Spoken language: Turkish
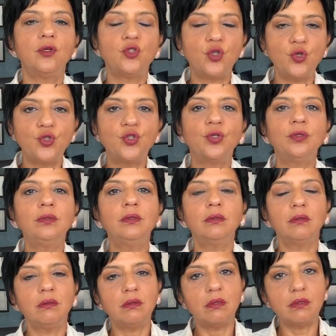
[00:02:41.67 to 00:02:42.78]

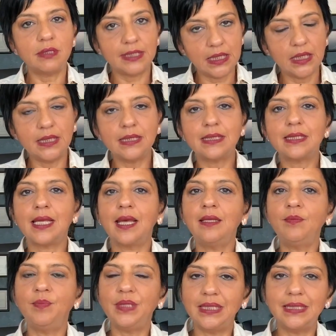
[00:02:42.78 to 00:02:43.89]
çocuğun e,
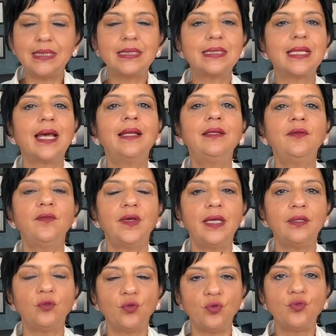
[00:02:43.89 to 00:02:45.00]
zihinsel, bilişsel
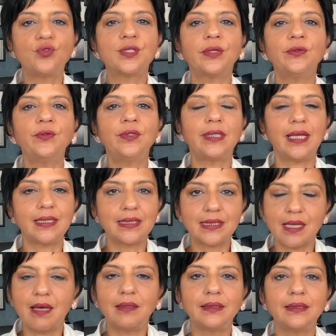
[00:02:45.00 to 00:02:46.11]
ve duygusal olarak
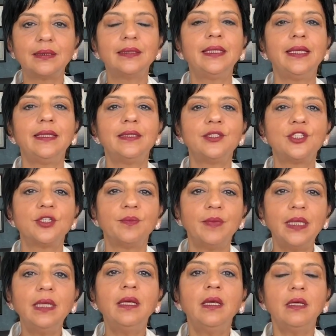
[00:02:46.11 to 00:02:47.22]
sağlıklı
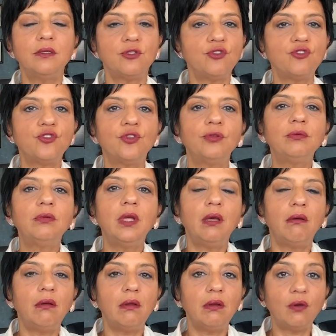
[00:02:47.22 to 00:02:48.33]
gelişimi çocuğun
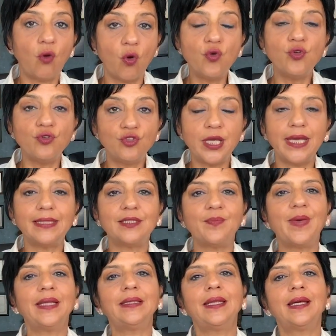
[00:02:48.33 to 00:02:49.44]
e, koruyucu
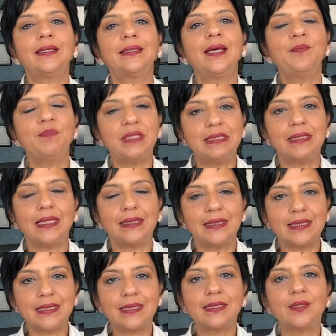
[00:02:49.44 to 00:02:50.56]
etmenlerden bir
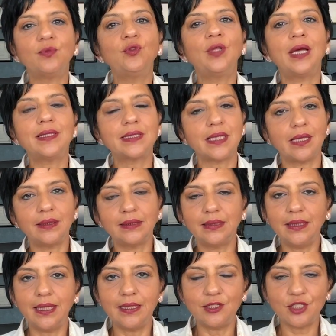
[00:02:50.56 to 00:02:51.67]
tanesidir. Bunlar
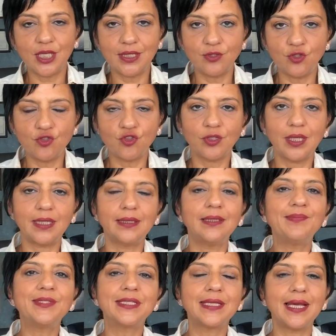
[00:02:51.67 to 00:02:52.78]
sağlıklı gelişen
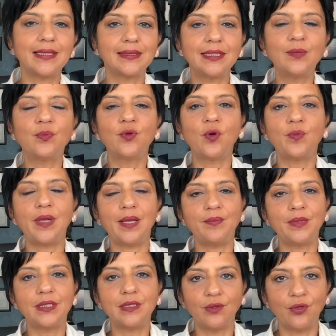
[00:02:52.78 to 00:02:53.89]
çocuklarda psikiyatrik
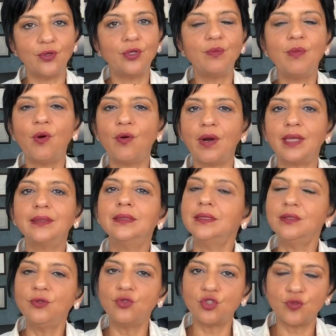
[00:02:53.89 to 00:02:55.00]
problemlerin görülme
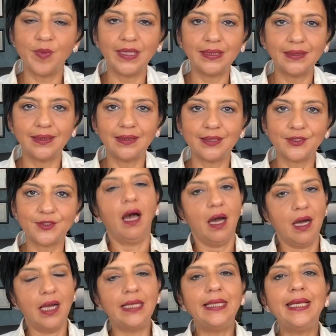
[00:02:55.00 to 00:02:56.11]
oranları düşmektedir.
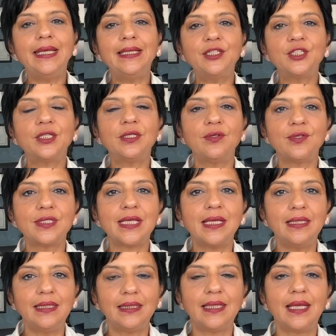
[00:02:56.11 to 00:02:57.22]
Aile ilişkin
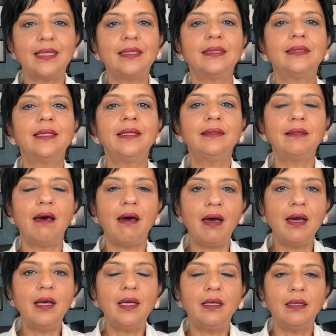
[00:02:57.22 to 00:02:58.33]
özelliklerle de
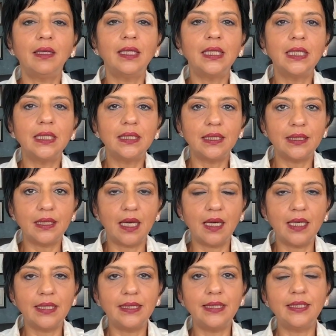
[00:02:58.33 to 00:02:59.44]
daha e,
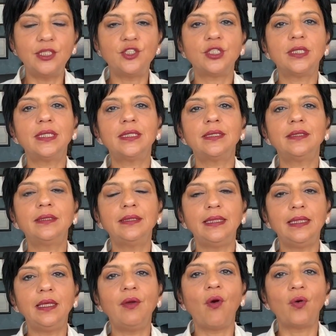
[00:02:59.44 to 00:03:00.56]
aile ilişkilerinin
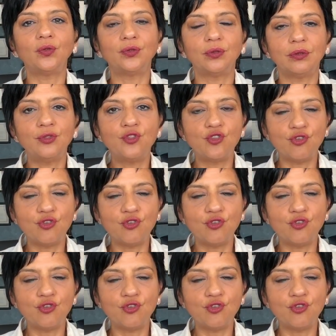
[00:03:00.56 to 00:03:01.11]
iyi olduğu,